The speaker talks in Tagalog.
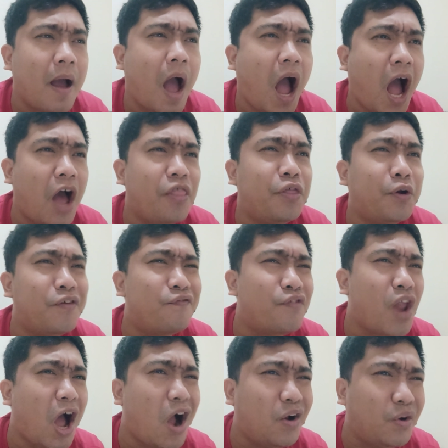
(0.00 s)
other
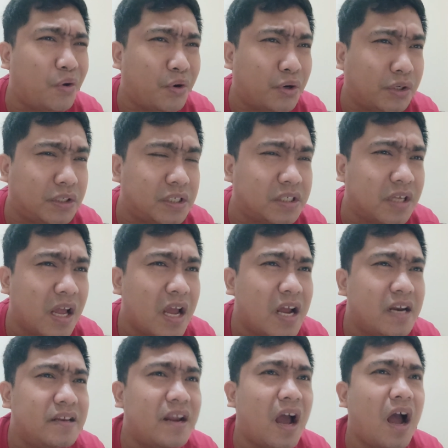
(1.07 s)
vloggers
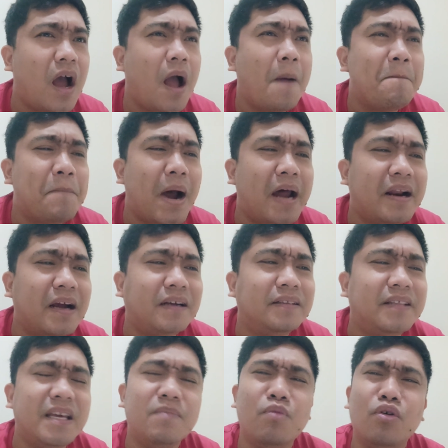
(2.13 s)
na parang
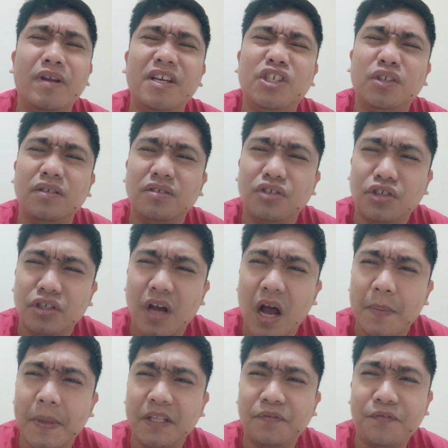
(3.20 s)
demolition
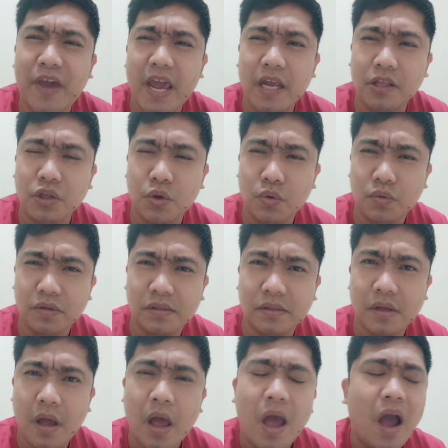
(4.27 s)
job at fake news?
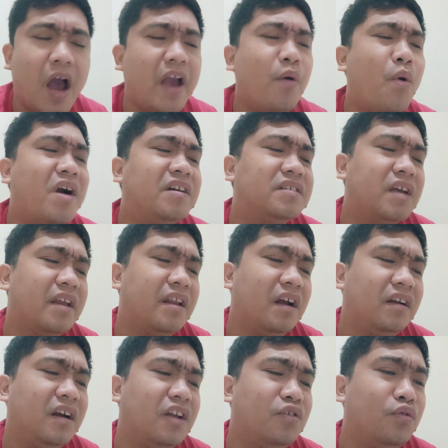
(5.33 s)
Ay, wag sanang
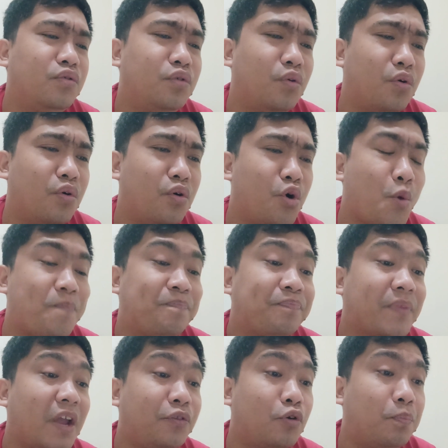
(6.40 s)
ganon, no?
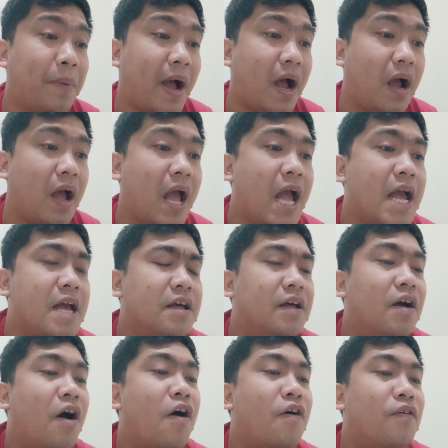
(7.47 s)
Ito pa,
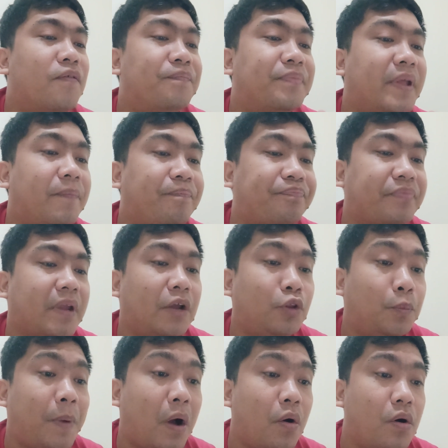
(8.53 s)
ito
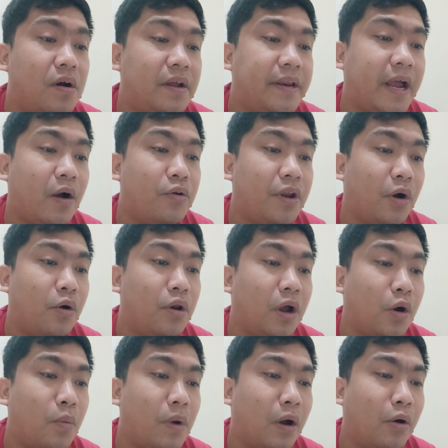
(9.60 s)
pa, oh, nako, nako,
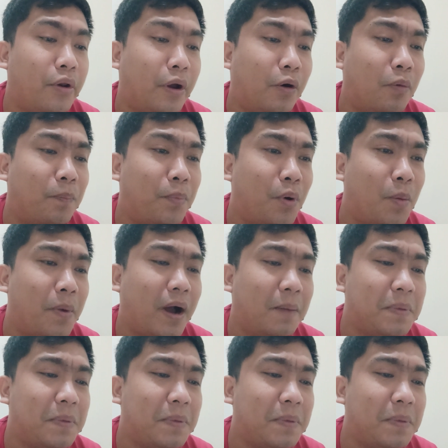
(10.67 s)
nako, nako, nako po, mga